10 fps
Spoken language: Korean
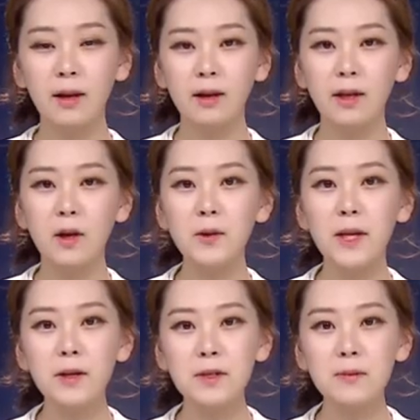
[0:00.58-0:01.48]
여러분
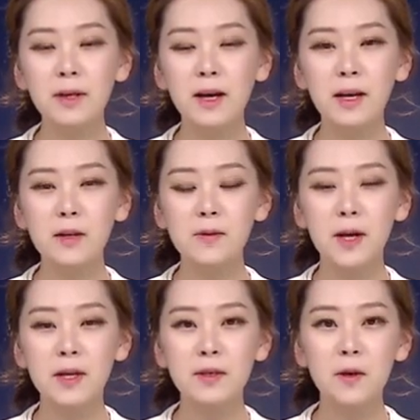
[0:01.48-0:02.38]
안녕하십니까?
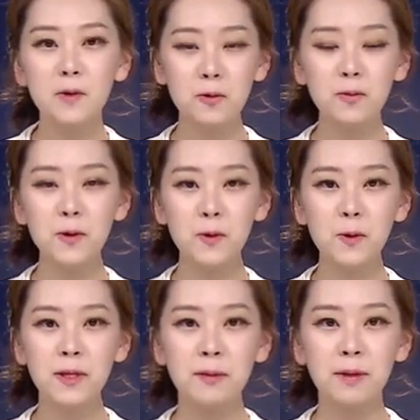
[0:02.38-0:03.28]
계속해서 충북
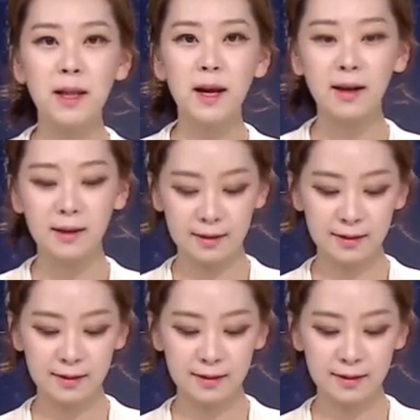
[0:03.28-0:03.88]
소식입니다.